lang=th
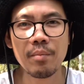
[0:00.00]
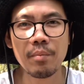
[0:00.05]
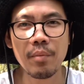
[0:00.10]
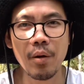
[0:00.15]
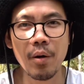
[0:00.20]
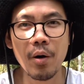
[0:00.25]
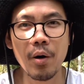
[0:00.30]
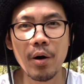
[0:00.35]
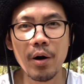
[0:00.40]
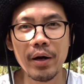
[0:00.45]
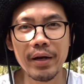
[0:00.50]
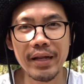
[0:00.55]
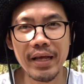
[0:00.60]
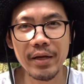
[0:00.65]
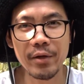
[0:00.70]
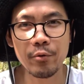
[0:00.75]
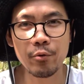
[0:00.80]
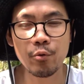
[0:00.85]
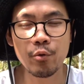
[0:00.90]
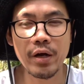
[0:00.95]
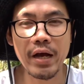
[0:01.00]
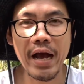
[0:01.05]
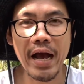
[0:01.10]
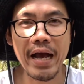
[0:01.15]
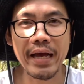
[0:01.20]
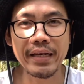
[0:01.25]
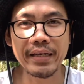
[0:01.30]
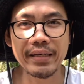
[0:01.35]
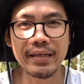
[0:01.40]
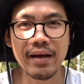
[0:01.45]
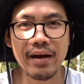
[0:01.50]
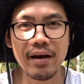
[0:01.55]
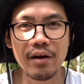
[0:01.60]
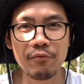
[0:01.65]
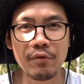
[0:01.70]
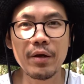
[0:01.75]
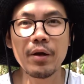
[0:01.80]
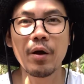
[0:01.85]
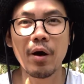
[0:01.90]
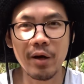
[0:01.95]
พอได้ดูการ
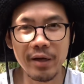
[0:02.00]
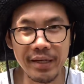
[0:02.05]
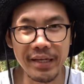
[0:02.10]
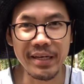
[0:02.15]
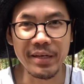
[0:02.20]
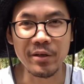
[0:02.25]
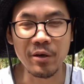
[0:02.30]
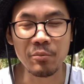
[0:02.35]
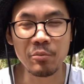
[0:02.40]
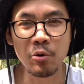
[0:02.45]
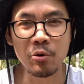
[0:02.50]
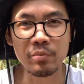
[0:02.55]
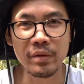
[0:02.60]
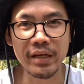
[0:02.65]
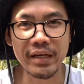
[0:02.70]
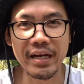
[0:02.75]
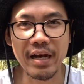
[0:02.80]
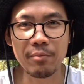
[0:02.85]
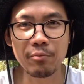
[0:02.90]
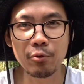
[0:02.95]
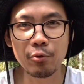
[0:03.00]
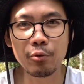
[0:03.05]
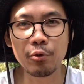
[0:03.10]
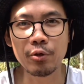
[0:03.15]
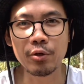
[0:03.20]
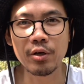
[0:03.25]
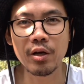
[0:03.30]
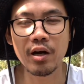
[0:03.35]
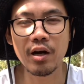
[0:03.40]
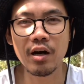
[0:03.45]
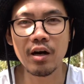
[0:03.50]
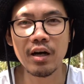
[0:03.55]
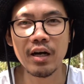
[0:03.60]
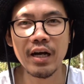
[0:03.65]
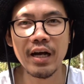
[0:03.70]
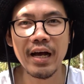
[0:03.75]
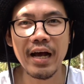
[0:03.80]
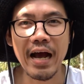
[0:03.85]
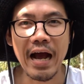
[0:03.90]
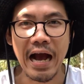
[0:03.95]
วิเคราะห์ดินของผมนะครับ ทุกคนก็
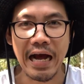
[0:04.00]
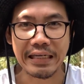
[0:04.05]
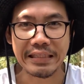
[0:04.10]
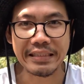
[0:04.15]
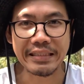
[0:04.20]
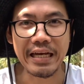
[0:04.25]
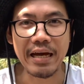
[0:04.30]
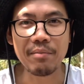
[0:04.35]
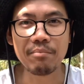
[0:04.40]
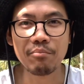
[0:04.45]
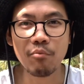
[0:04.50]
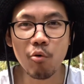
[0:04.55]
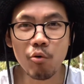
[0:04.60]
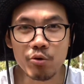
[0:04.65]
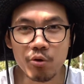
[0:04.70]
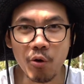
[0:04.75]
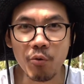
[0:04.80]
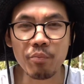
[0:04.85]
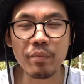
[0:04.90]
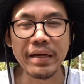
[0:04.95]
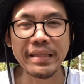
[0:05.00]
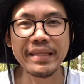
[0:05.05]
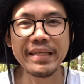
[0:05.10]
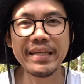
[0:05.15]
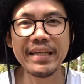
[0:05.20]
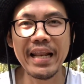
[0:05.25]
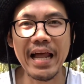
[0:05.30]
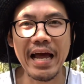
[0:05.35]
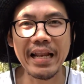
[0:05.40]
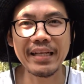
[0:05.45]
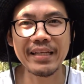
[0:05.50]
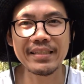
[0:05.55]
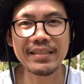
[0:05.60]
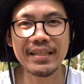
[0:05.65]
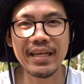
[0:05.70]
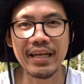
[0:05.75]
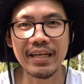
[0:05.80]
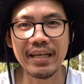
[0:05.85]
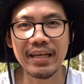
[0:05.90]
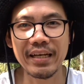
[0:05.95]
อาจจะมุ่งตรงไปที่ร้านเกษ
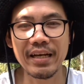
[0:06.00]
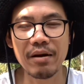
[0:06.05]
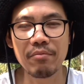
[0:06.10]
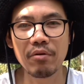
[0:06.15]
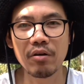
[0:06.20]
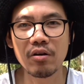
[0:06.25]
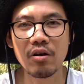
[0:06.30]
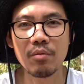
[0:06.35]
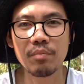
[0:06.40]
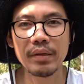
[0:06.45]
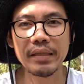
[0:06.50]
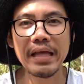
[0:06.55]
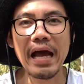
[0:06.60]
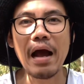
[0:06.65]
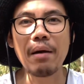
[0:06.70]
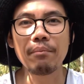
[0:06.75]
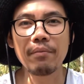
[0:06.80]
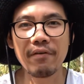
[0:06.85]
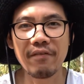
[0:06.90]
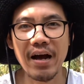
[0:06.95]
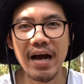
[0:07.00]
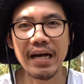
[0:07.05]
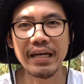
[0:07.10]
ตรนะครับ แล้วก็ไปถามมาว่า